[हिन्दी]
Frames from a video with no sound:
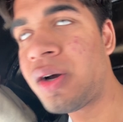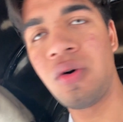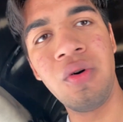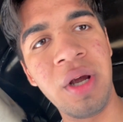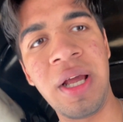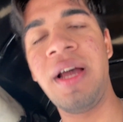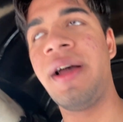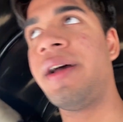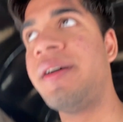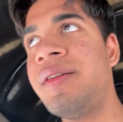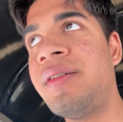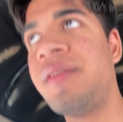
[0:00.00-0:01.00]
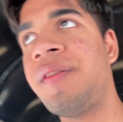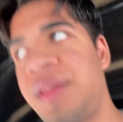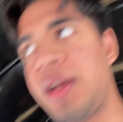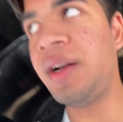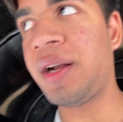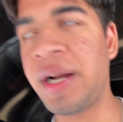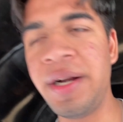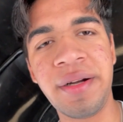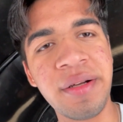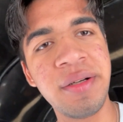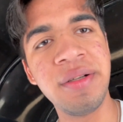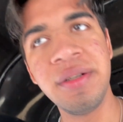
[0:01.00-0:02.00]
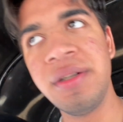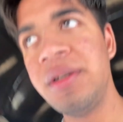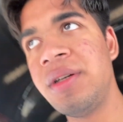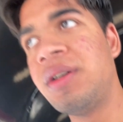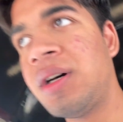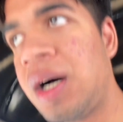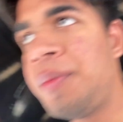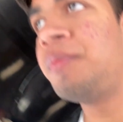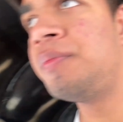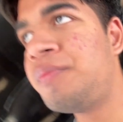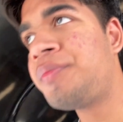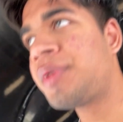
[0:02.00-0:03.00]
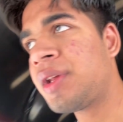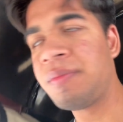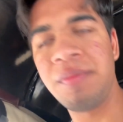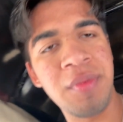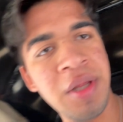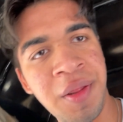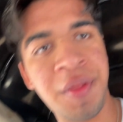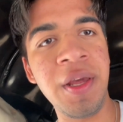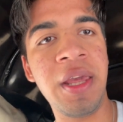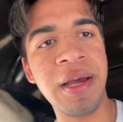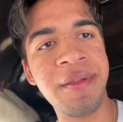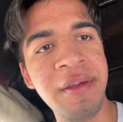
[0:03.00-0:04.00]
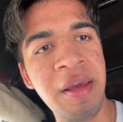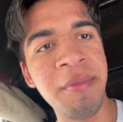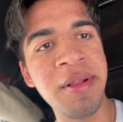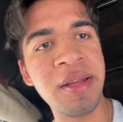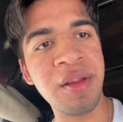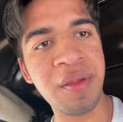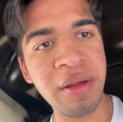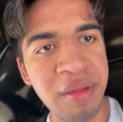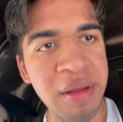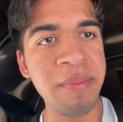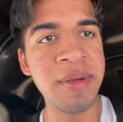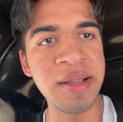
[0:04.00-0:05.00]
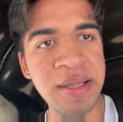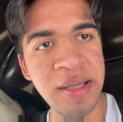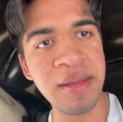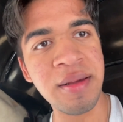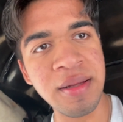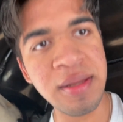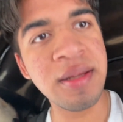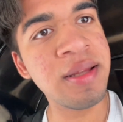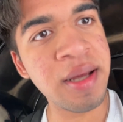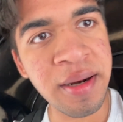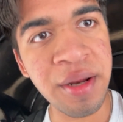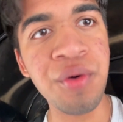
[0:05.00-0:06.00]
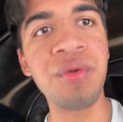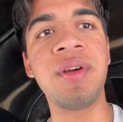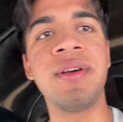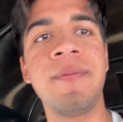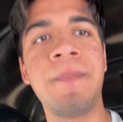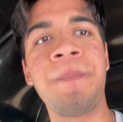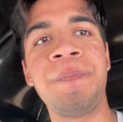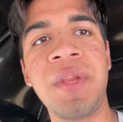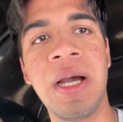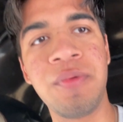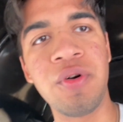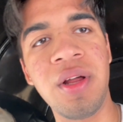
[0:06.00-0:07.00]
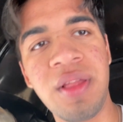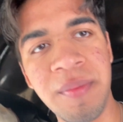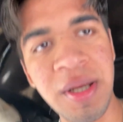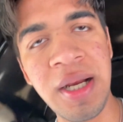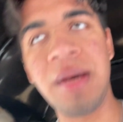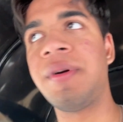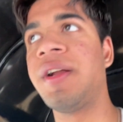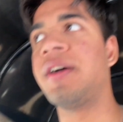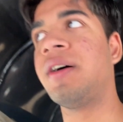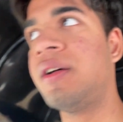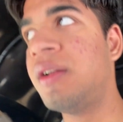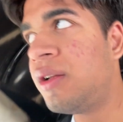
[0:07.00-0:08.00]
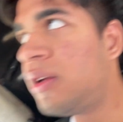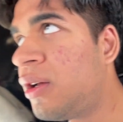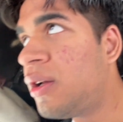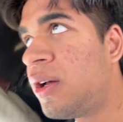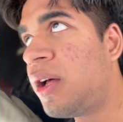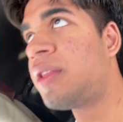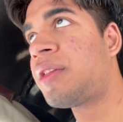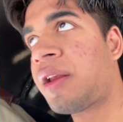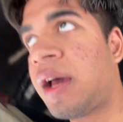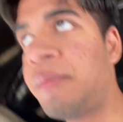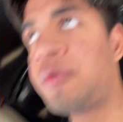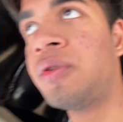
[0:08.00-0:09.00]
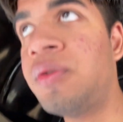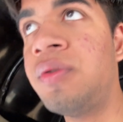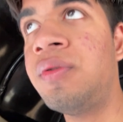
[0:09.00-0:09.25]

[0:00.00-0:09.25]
हो गया है सीन टाइट अब इससे क्या सीख मिलती है इससे सीख मिलती है कि ज़्यादा दिलदार नहीं होना अब थोड़ा संभलना पड़ेगा इट्स टाइम टू